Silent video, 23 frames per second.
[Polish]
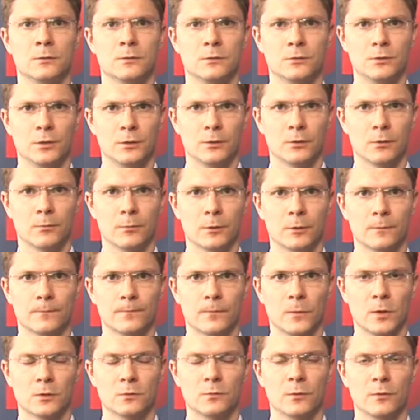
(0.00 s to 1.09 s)
Dzień dobry.
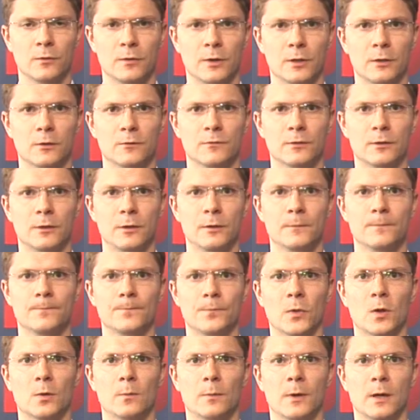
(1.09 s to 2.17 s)
Szymon Zajkowski,
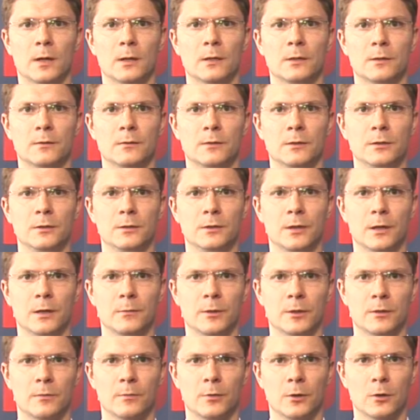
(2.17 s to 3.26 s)
Dom Maklerski
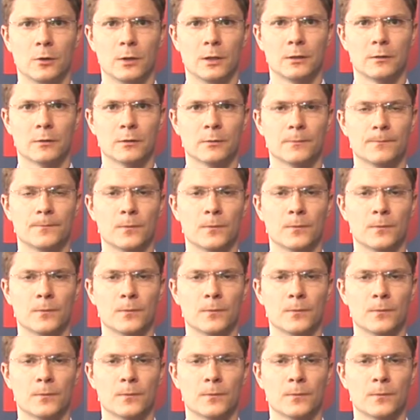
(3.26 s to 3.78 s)
TMS Brokers.